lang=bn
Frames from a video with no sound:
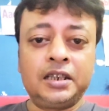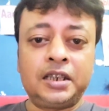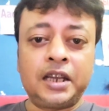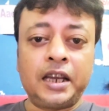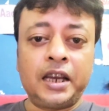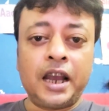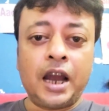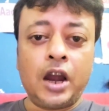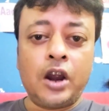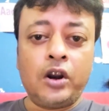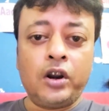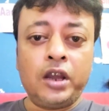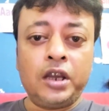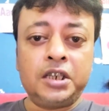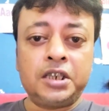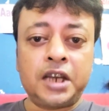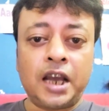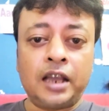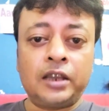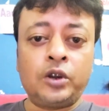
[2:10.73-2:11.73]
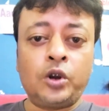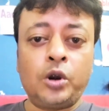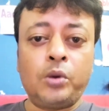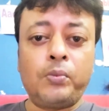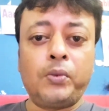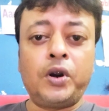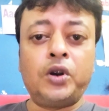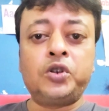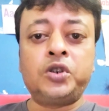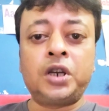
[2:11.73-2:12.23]
সেই কারণে
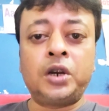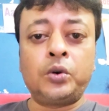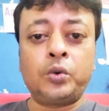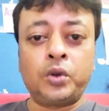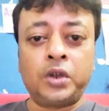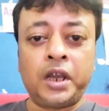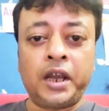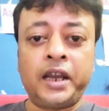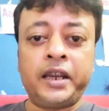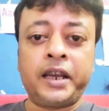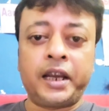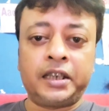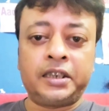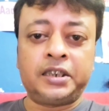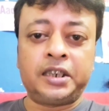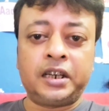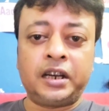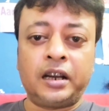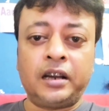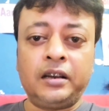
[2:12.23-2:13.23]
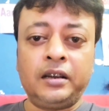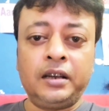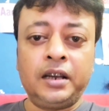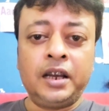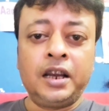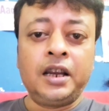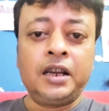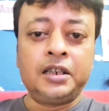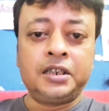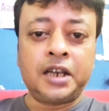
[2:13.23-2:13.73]
সাধারণ মানুষ আর ওদিকে যাচ্ছে না
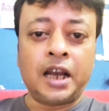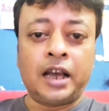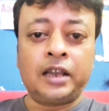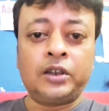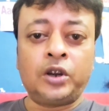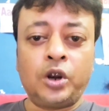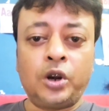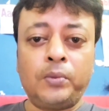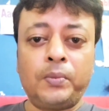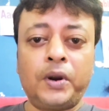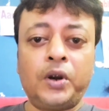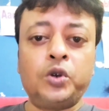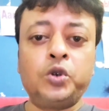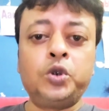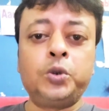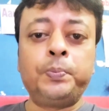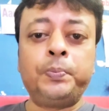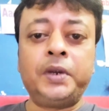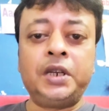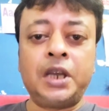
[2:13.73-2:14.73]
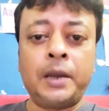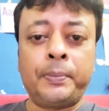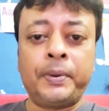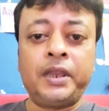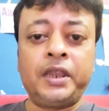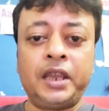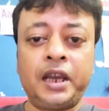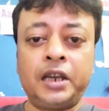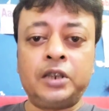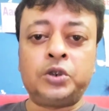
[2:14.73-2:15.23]
সাধারণ মানুষ
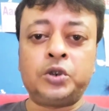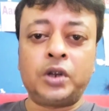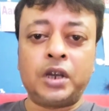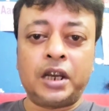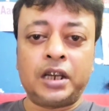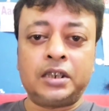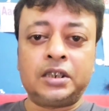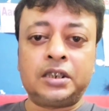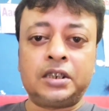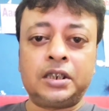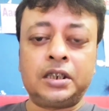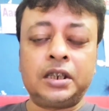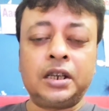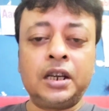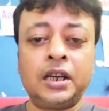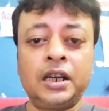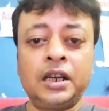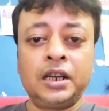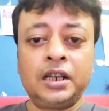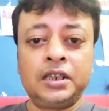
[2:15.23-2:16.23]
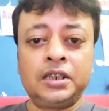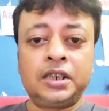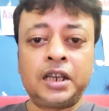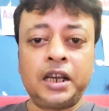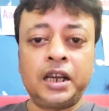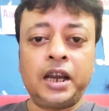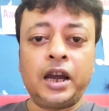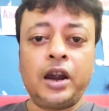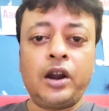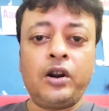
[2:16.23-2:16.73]
বিজেপির দিকে চলে আসছে
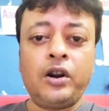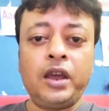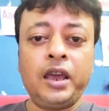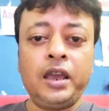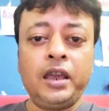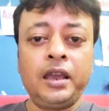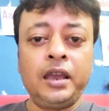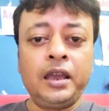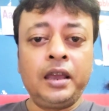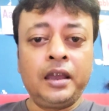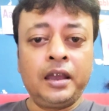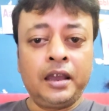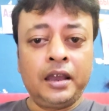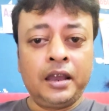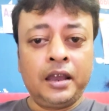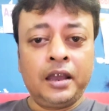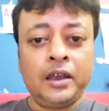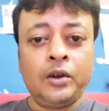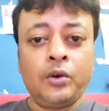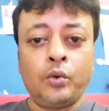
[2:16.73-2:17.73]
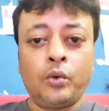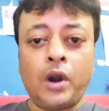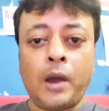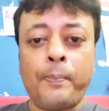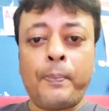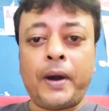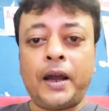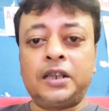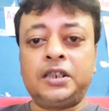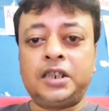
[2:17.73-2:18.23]
সেই কারণে
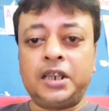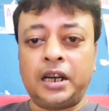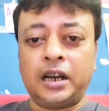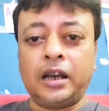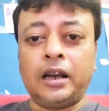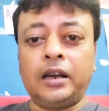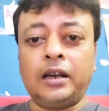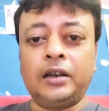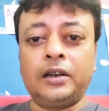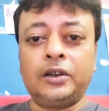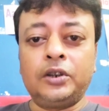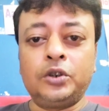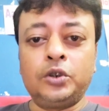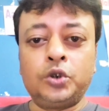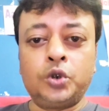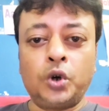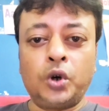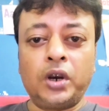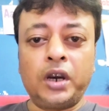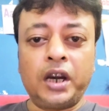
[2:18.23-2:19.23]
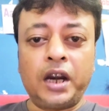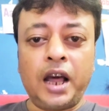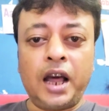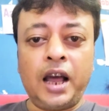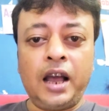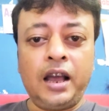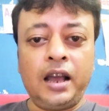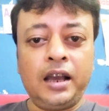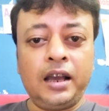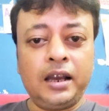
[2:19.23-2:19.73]
ওরা পারছে না
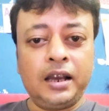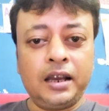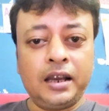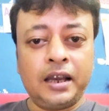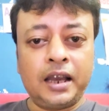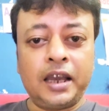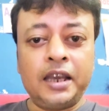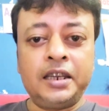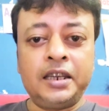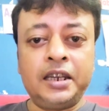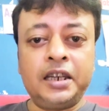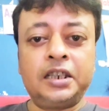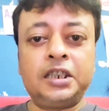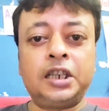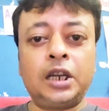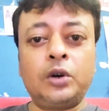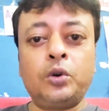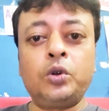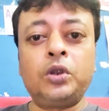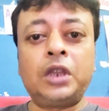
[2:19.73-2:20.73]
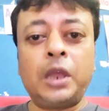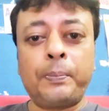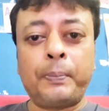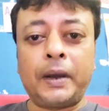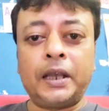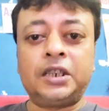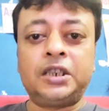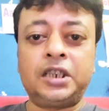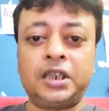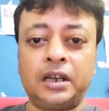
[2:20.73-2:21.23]
জঙ্গিরা এই জিনিসটা করতে
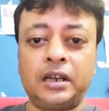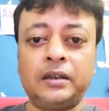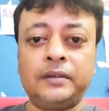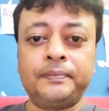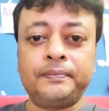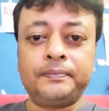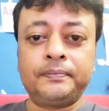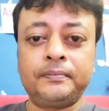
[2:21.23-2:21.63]
পারছে না